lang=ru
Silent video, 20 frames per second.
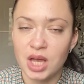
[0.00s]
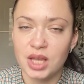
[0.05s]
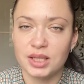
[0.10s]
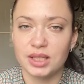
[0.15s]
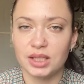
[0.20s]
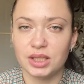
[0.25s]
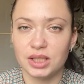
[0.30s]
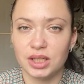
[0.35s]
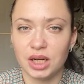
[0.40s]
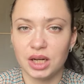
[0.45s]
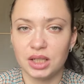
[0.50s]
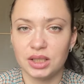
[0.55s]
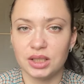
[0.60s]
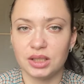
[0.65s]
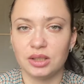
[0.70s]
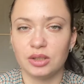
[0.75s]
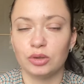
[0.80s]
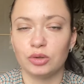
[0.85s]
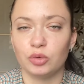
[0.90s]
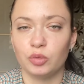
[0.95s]
Сидират
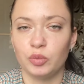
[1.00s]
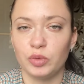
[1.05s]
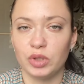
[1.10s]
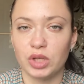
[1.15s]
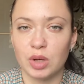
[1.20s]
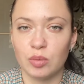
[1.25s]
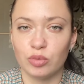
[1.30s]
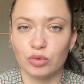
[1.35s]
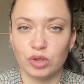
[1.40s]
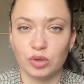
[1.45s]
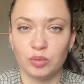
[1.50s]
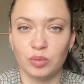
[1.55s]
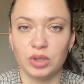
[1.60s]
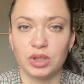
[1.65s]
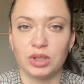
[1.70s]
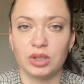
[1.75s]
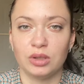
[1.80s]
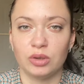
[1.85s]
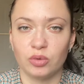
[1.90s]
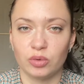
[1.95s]
это у меня будет
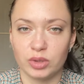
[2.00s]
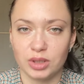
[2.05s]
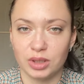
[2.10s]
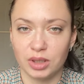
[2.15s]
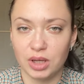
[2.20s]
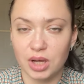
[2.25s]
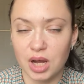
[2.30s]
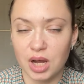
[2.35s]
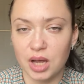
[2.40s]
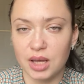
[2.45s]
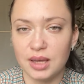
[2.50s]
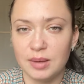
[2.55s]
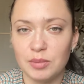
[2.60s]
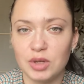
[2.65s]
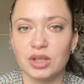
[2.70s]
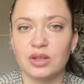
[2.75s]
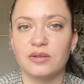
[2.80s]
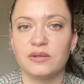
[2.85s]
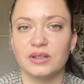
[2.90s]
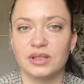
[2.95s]
медоносный, а
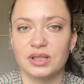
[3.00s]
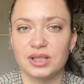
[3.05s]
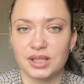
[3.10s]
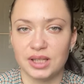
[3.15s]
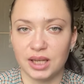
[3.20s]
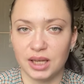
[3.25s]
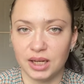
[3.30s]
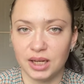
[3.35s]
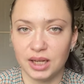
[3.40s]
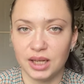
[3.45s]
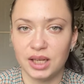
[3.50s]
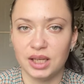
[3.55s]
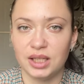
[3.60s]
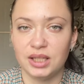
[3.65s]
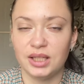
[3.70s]
именно фацелия.